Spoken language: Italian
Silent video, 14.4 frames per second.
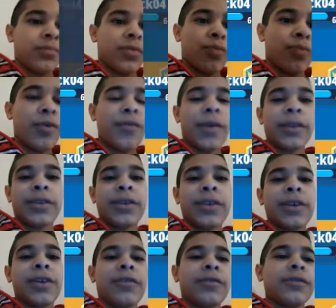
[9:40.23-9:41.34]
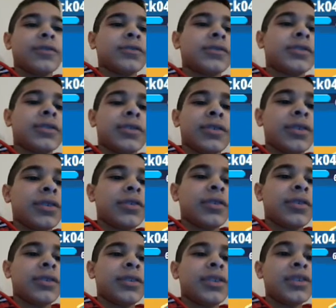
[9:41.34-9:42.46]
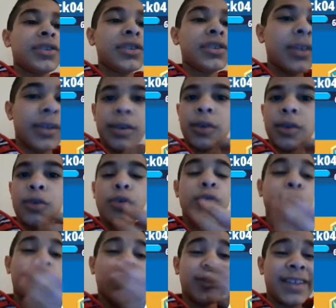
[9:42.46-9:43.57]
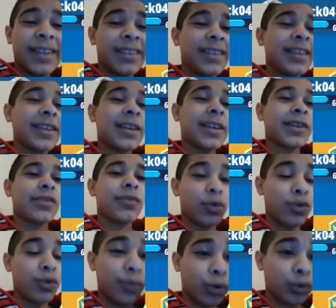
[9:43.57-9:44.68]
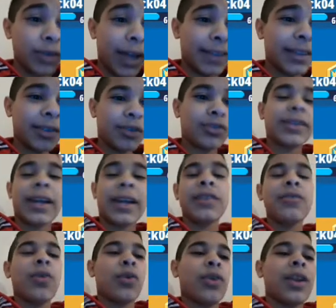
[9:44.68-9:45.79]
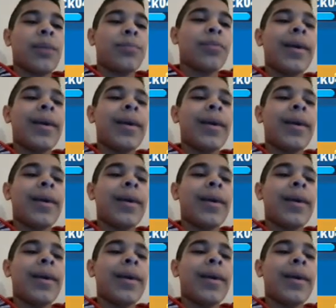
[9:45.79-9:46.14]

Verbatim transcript: E poi fate di, confrontate, confrontate tra di voi qual è più